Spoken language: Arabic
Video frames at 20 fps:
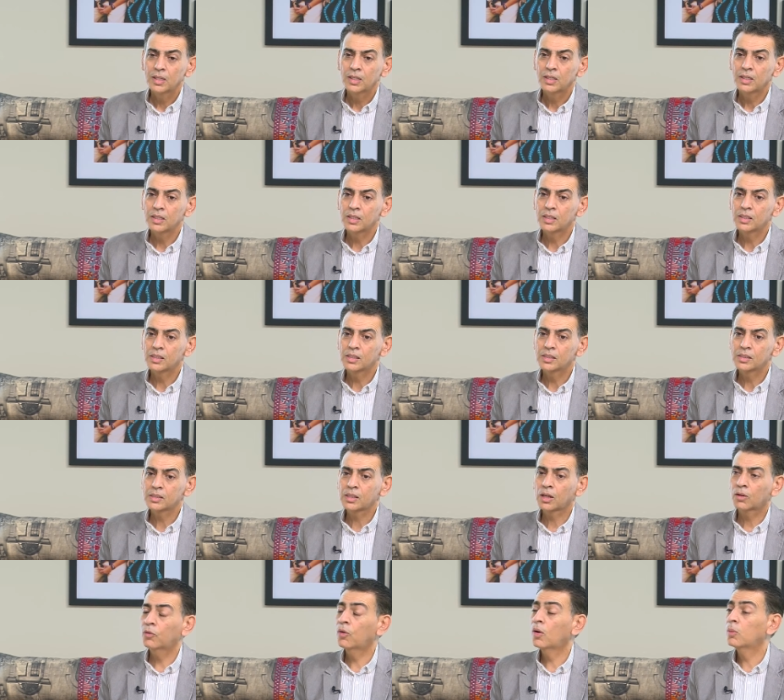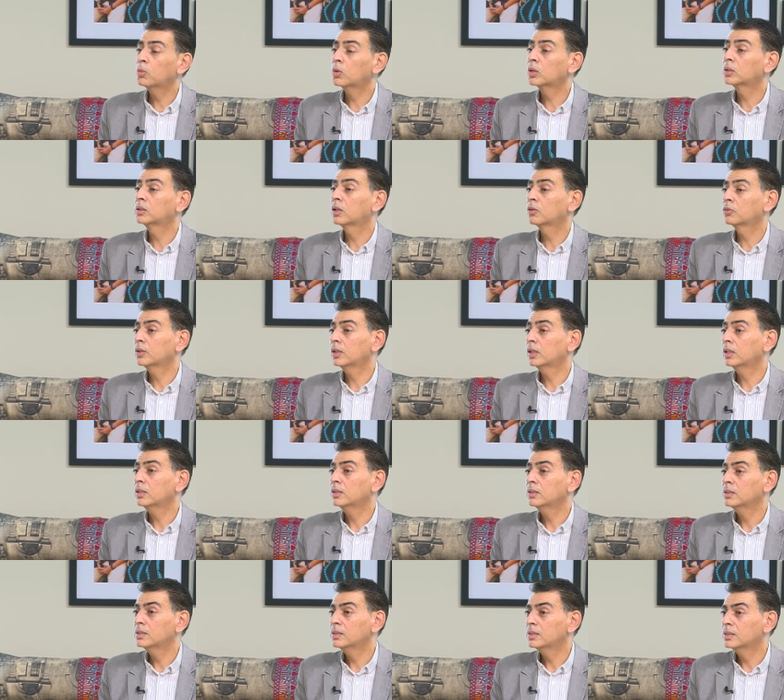آه، سقفها مرتفع
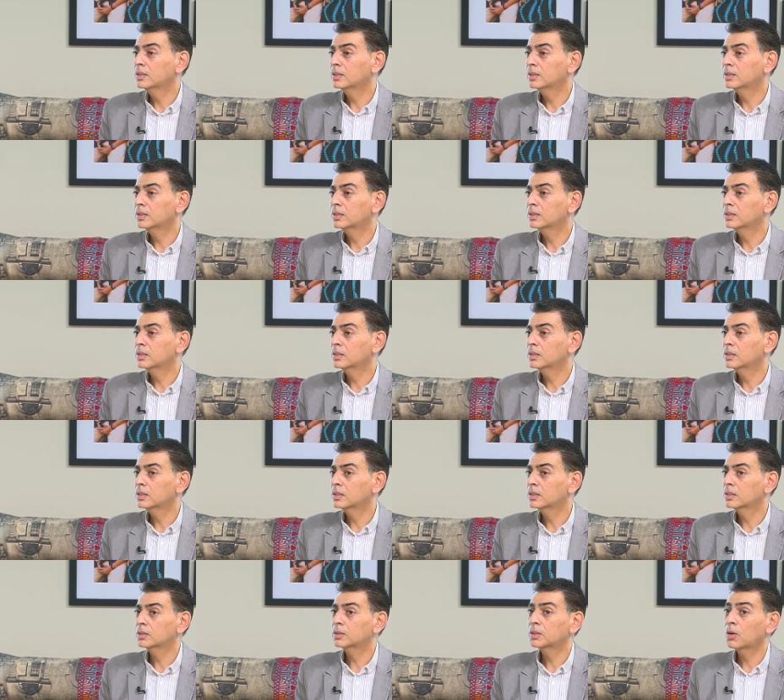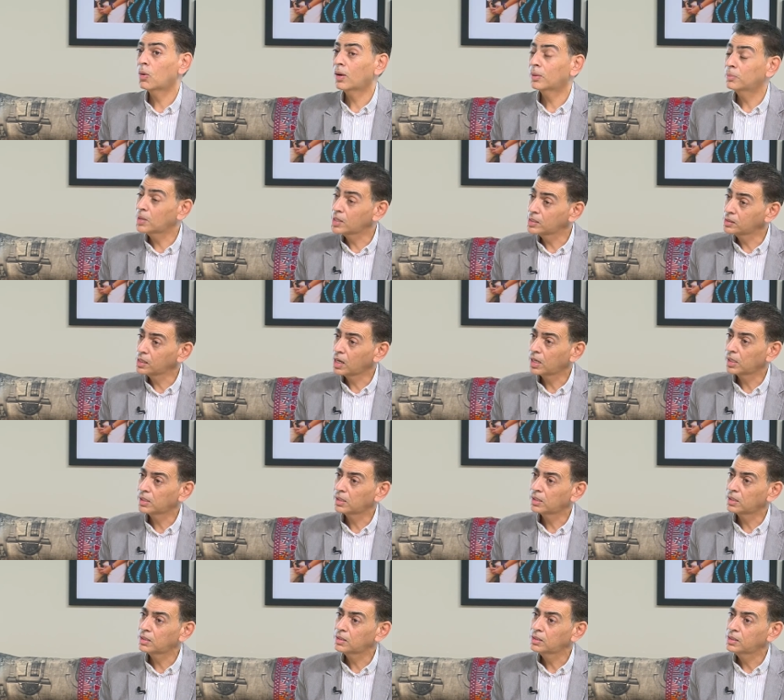آه، نوعا ما
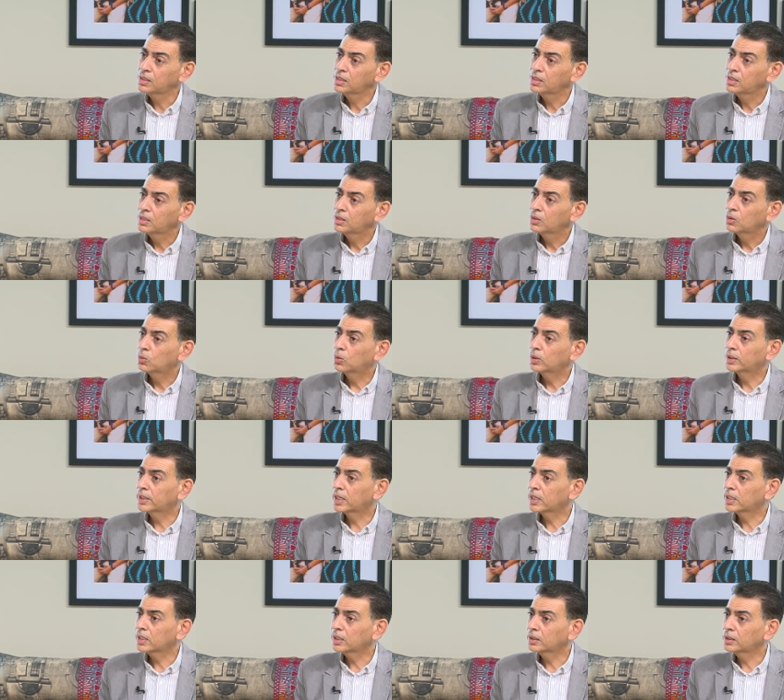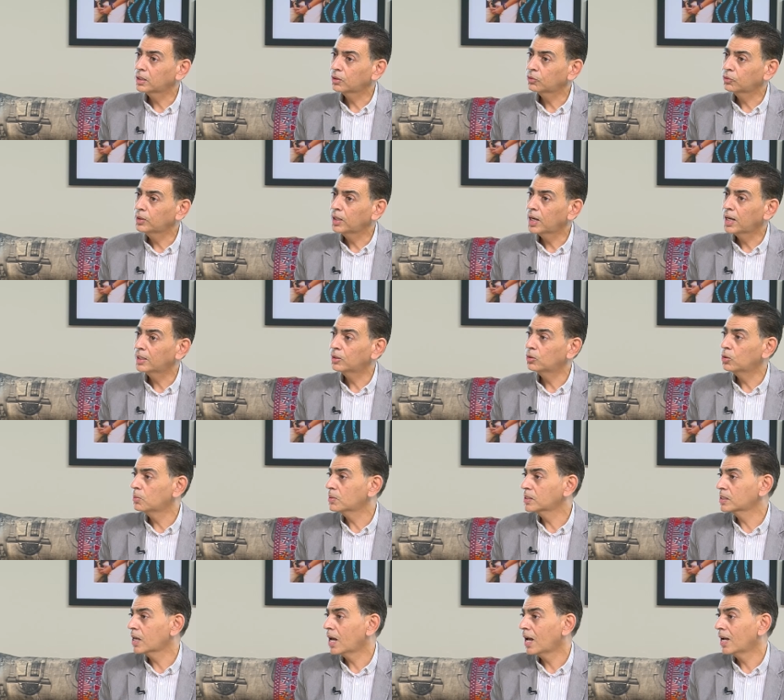ساخره والكاريكاتير فيها له
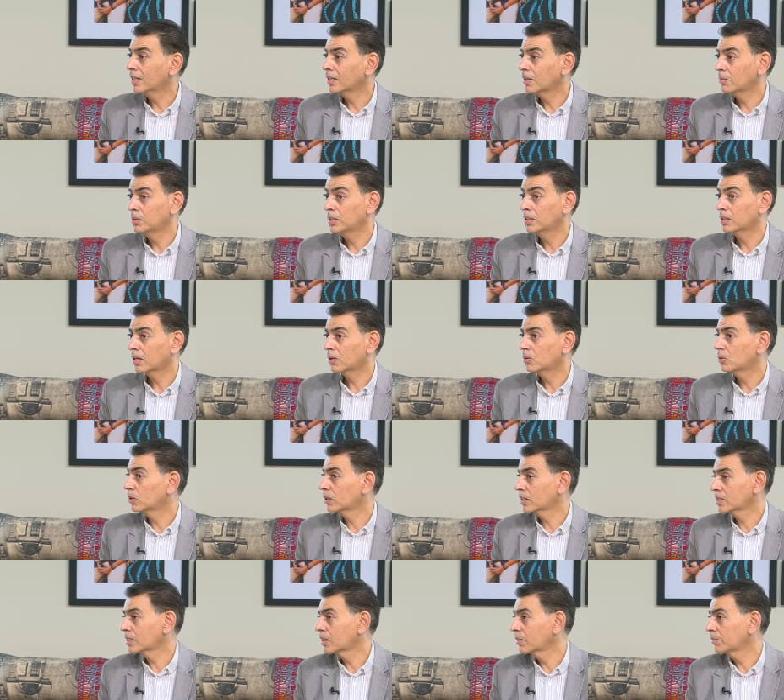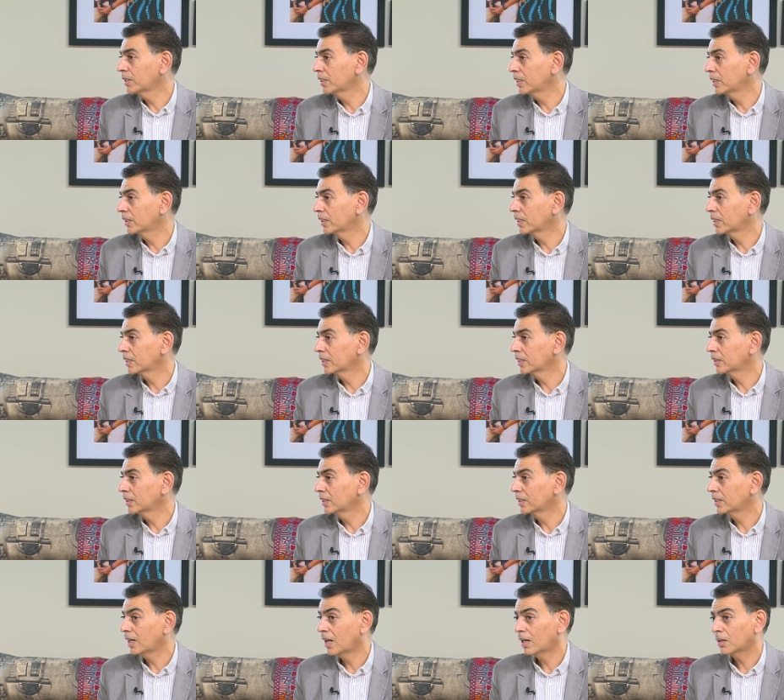مساحه كبيره كل رسامين
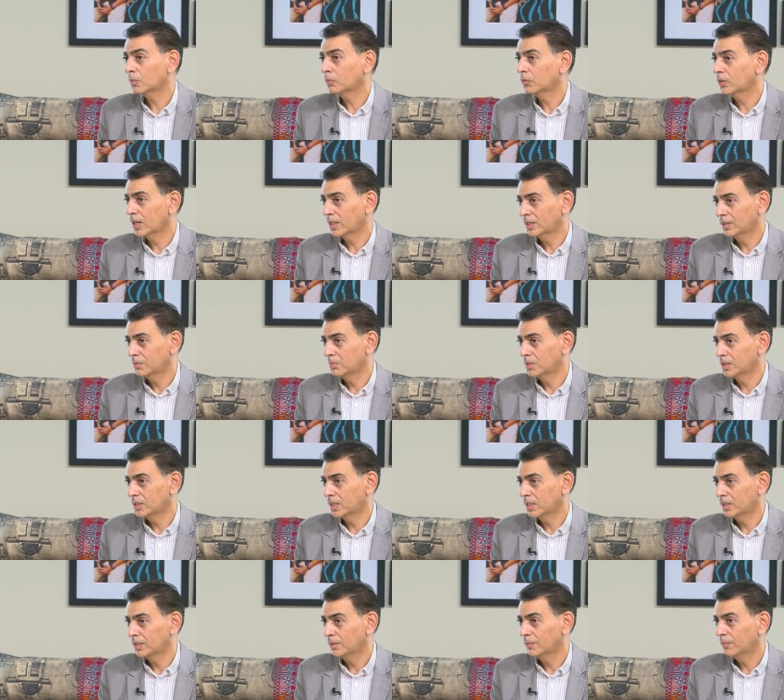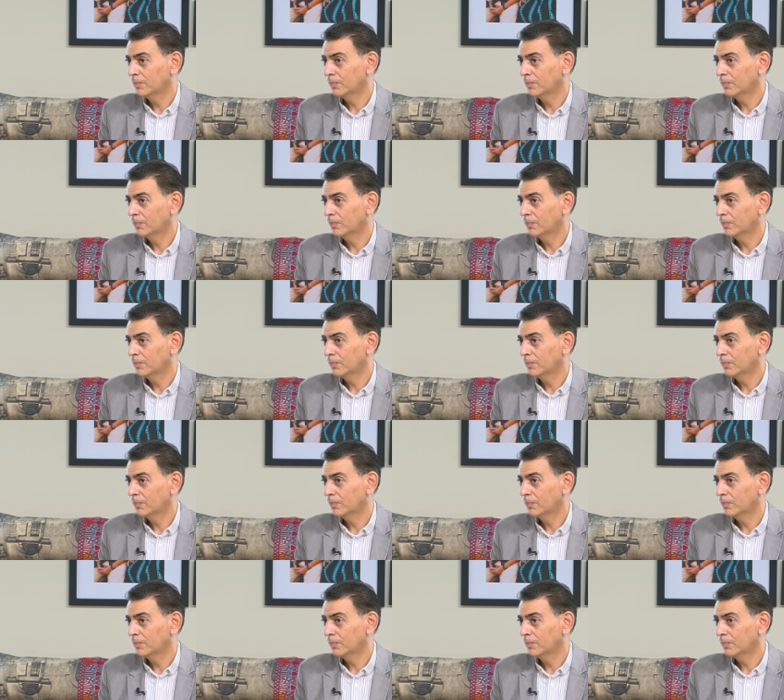الكاريكاتير العرب في هذه المجله